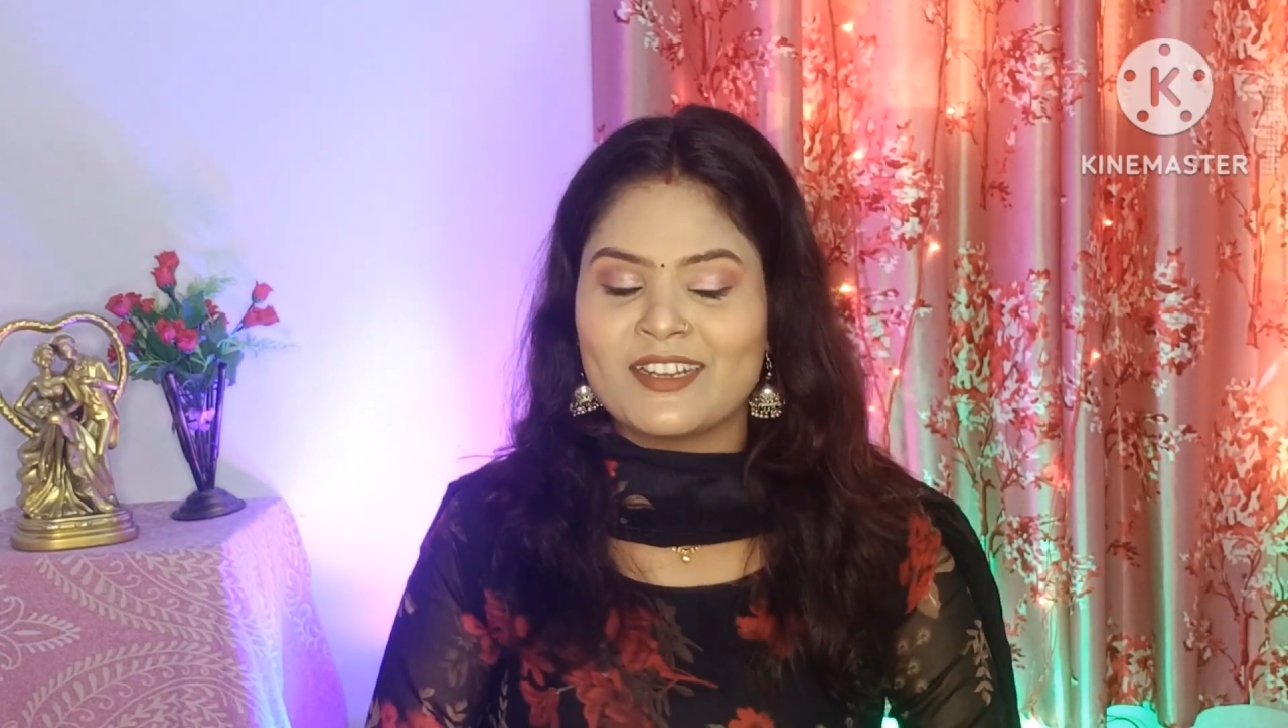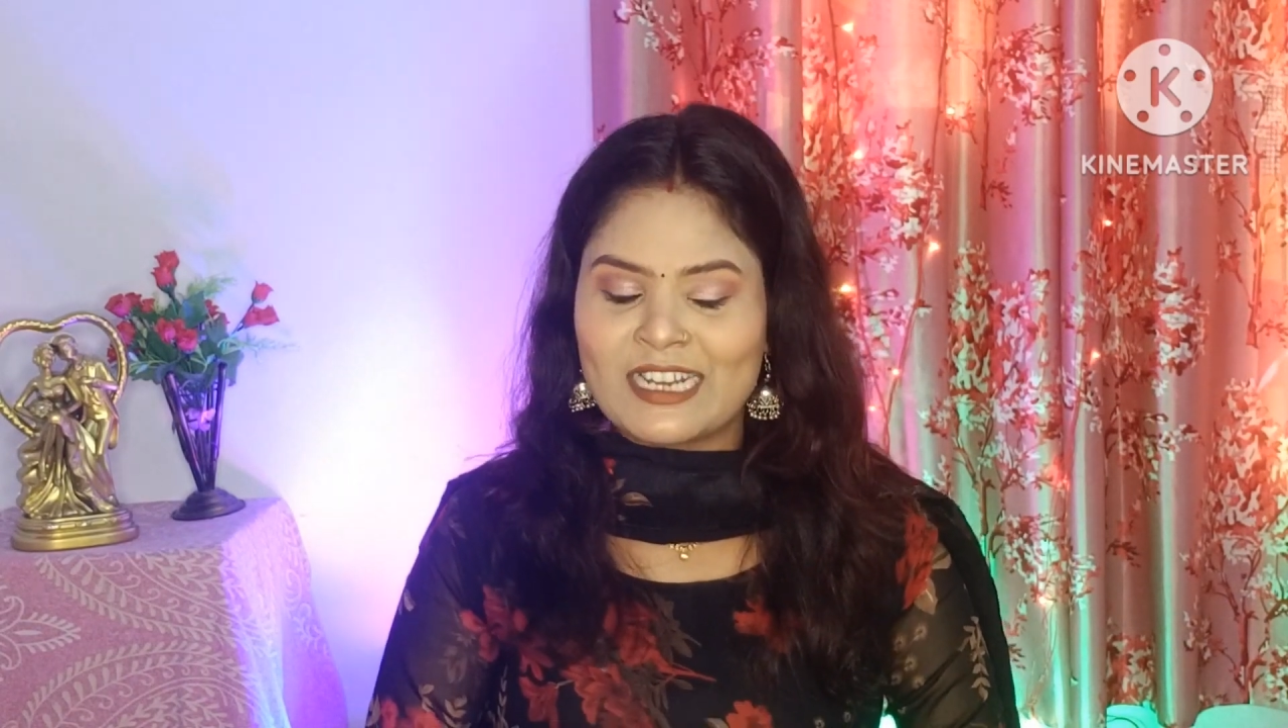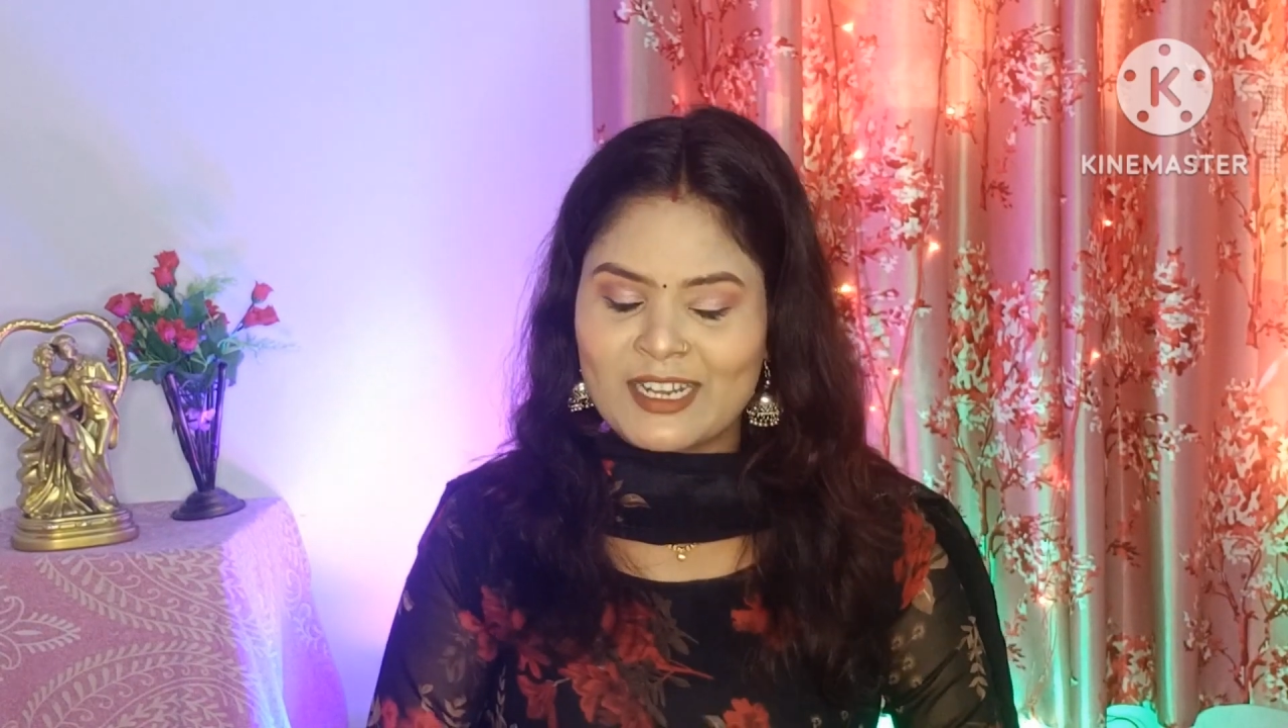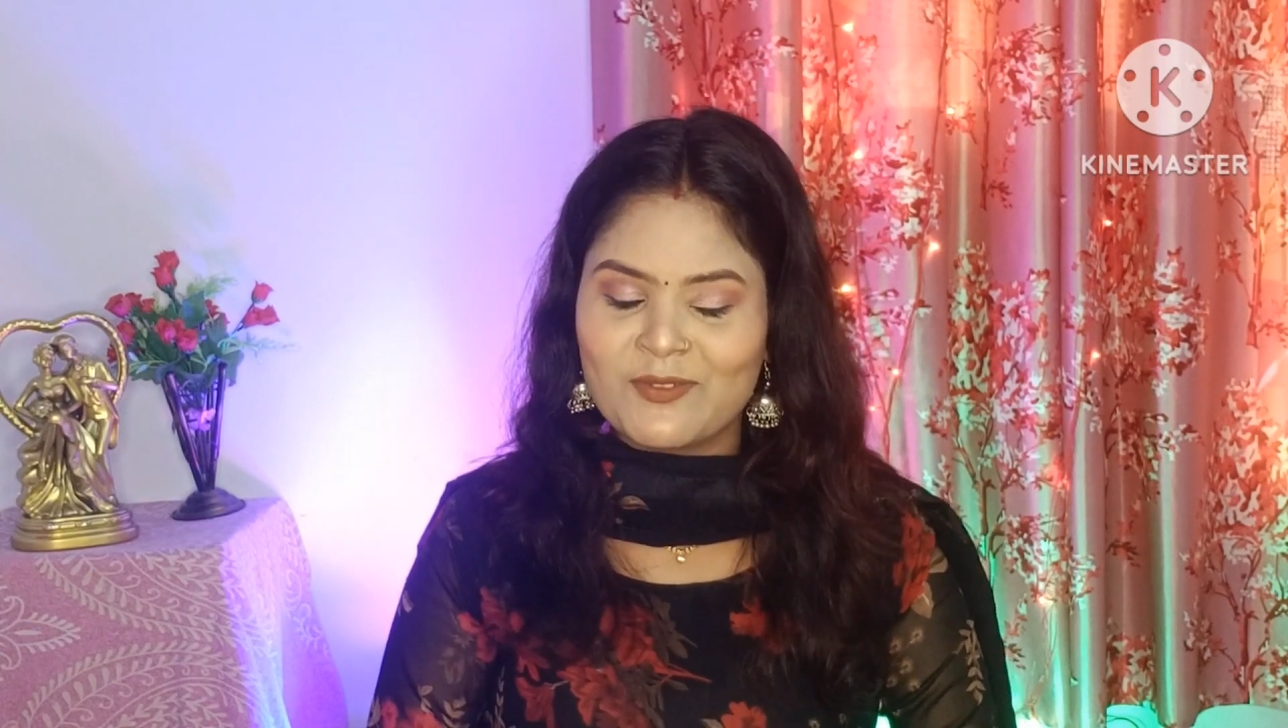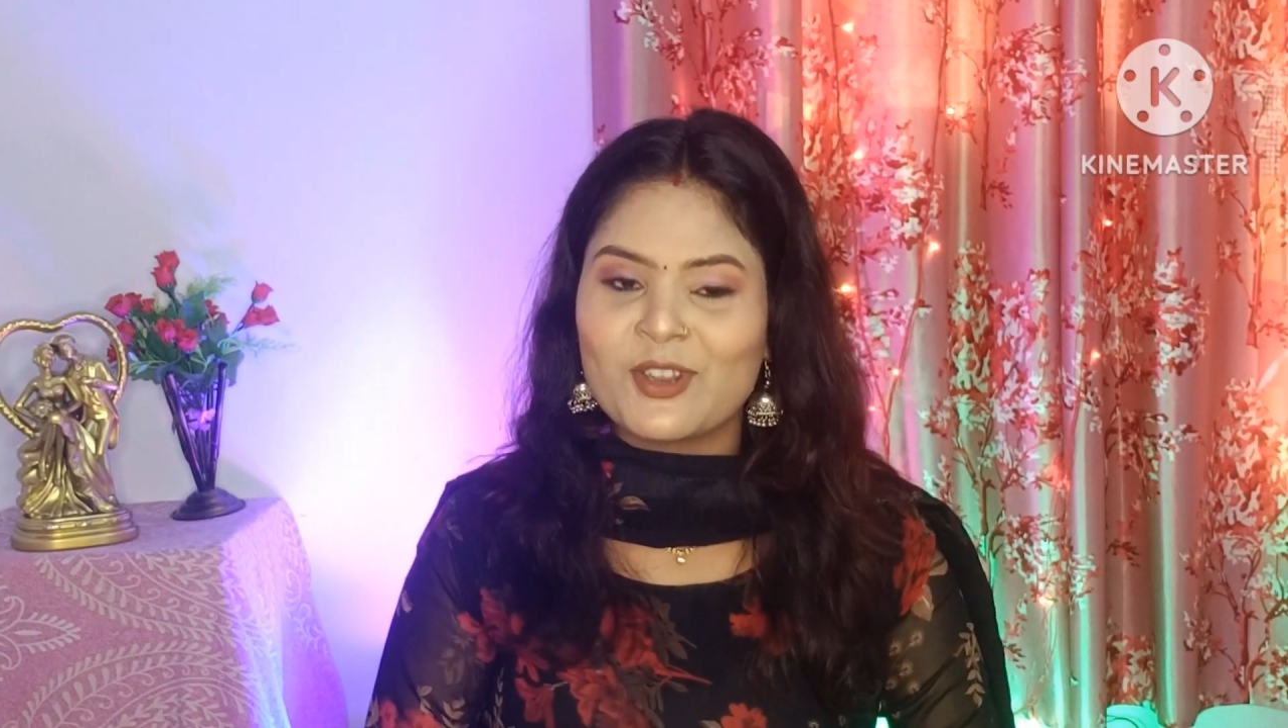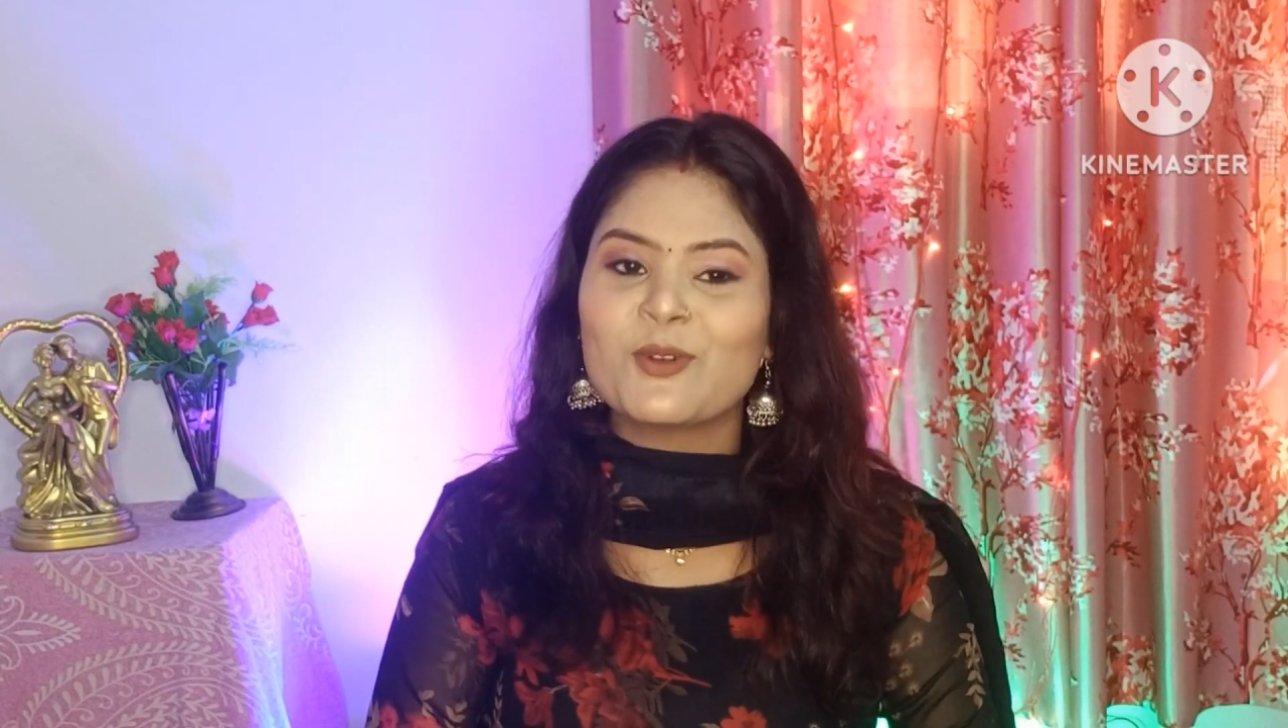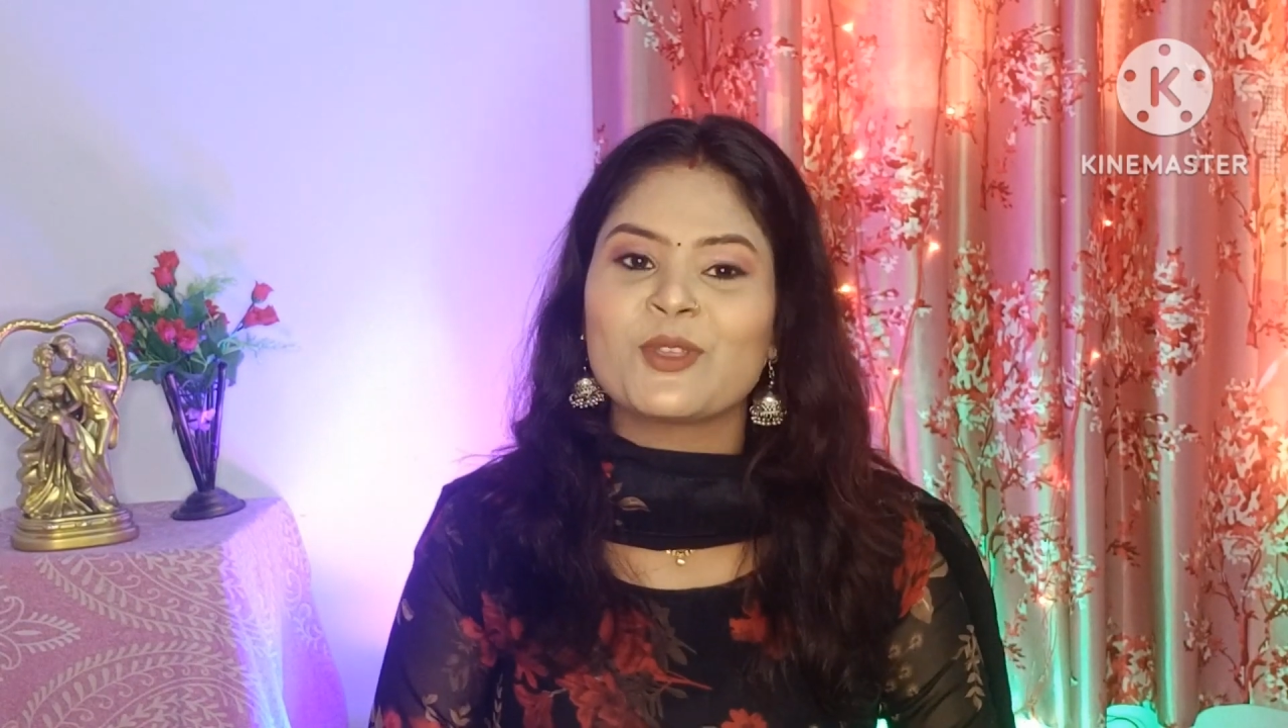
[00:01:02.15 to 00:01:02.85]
डिलीवरी